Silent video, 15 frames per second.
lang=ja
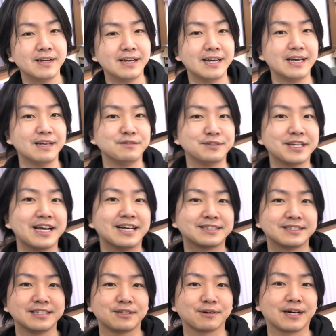えー、売りや
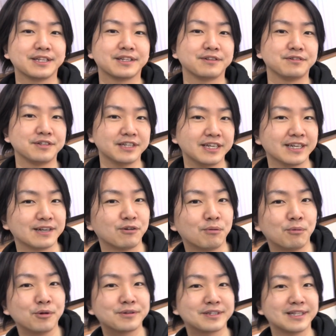すいとかっていうふうに
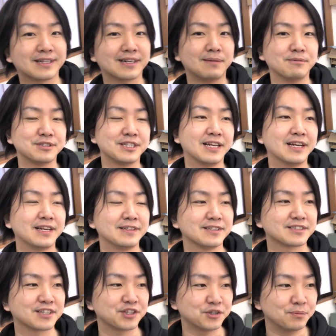思ってたかもしれないんで
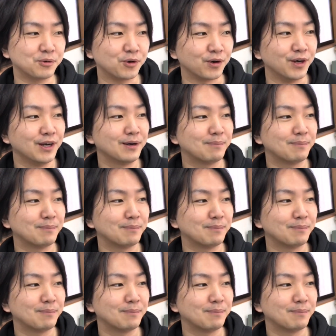すけれども